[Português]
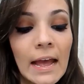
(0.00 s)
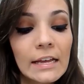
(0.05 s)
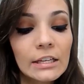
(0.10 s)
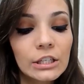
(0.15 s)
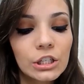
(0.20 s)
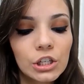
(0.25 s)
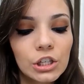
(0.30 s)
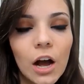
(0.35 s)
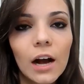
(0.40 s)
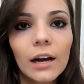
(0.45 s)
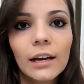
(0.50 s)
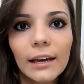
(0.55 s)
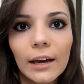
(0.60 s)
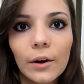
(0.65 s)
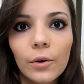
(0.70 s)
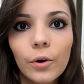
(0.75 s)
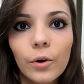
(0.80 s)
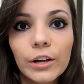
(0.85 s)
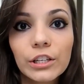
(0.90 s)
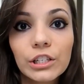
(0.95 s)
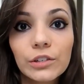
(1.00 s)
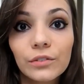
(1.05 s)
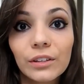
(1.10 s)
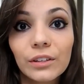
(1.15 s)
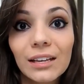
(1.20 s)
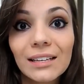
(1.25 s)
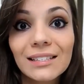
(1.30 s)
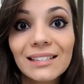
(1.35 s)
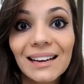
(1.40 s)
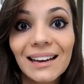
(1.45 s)
Só que o corretivo
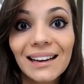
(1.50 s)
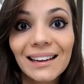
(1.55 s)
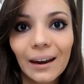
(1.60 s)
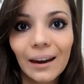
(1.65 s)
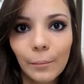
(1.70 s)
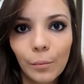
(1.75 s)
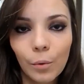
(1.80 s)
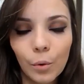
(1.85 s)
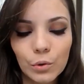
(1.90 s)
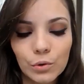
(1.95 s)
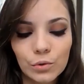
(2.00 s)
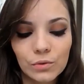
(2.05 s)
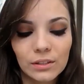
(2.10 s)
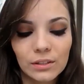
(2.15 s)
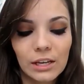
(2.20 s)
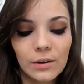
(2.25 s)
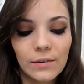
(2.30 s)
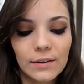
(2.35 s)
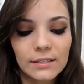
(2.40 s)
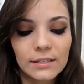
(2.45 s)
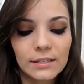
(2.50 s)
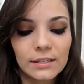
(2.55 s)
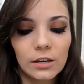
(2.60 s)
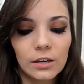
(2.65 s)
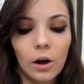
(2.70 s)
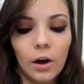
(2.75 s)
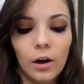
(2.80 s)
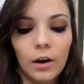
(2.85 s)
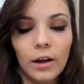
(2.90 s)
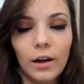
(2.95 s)
tem que ser cremoso, então assim,
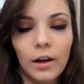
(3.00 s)
ó.